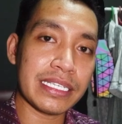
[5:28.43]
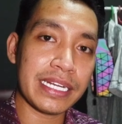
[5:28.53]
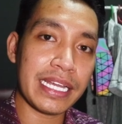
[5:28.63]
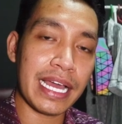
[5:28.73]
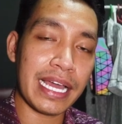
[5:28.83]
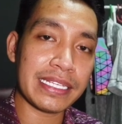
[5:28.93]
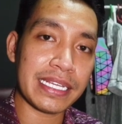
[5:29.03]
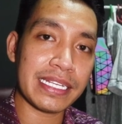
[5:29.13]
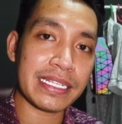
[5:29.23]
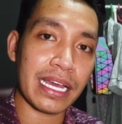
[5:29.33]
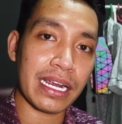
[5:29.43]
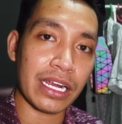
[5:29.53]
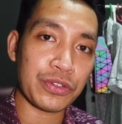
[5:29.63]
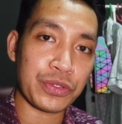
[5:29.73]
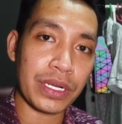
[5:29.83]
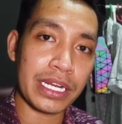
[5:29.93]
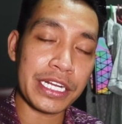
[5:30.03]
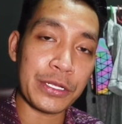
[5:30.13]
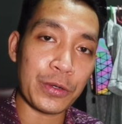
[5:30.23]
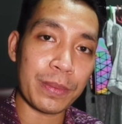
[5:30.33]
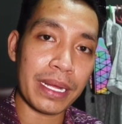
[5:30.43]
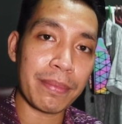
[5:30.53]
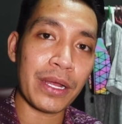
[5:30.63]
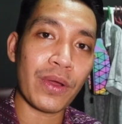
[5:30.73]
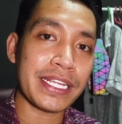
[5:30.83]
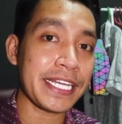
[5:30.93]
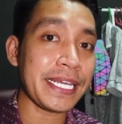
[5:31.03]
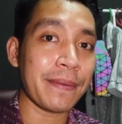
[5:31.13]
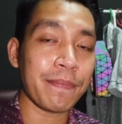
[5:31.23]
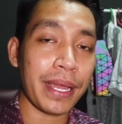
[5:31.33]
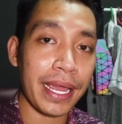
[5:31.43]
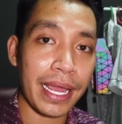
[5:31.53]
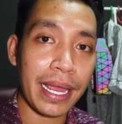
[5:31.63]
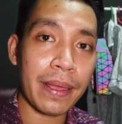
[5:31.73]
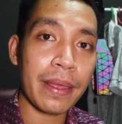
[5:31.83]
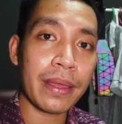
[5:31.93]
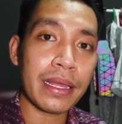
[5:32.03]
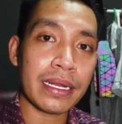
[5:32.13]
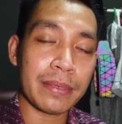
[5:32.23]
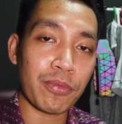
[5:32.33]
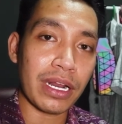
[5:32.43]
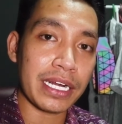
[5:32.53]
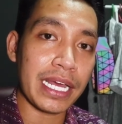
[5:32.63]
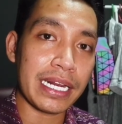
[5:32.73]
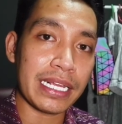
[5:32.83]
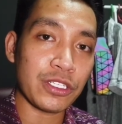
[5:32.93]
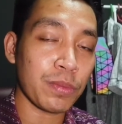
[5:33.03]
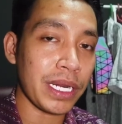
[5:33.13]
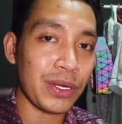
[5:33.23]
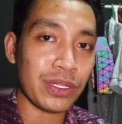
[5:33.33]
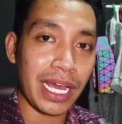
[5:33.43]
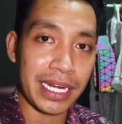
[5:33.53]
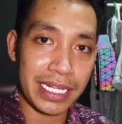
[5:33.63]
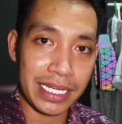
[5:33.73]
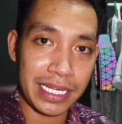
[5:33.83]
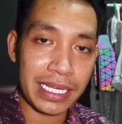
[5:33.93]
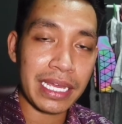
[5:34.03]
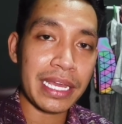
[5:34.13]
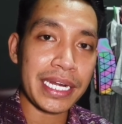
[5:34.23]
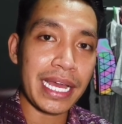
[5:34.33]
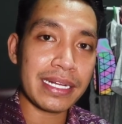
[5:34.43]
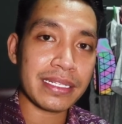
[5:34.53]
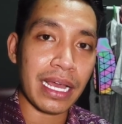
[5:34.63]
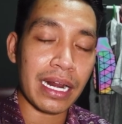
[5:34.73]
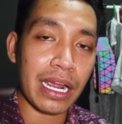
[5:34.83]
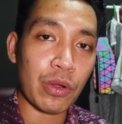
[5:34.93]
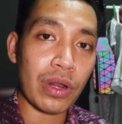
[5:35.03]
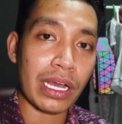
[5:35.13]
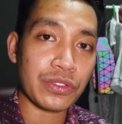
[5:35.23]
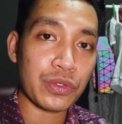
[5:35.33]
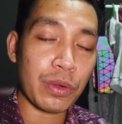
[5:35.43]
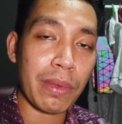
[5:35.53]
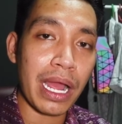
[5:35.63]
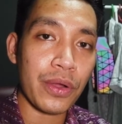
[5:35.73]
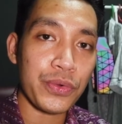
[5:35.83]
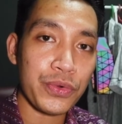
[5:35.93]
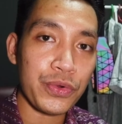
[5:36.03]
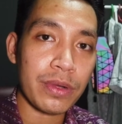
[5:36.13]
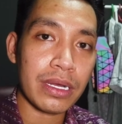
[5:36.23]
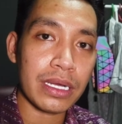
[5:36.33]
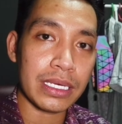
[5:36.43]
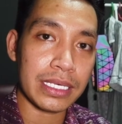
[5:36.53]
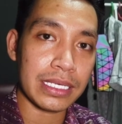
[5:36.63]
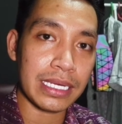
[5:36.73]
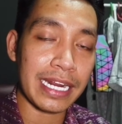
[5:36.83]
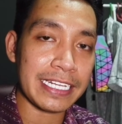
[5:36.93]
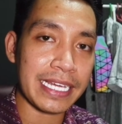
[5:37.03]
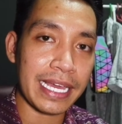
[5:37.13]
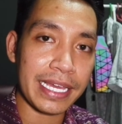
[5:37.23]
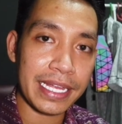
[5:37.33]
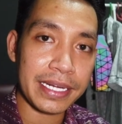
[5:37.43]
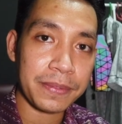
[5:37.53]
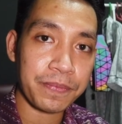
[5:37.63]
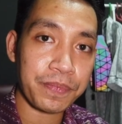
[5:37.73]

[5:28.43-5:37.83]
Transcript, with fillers: Jadi guys, ini sekarang aku sudah ada di rumah, baru aja nyampe pulang dari Superindo tadi dan sekarang aku langsung mau uh, ngerjain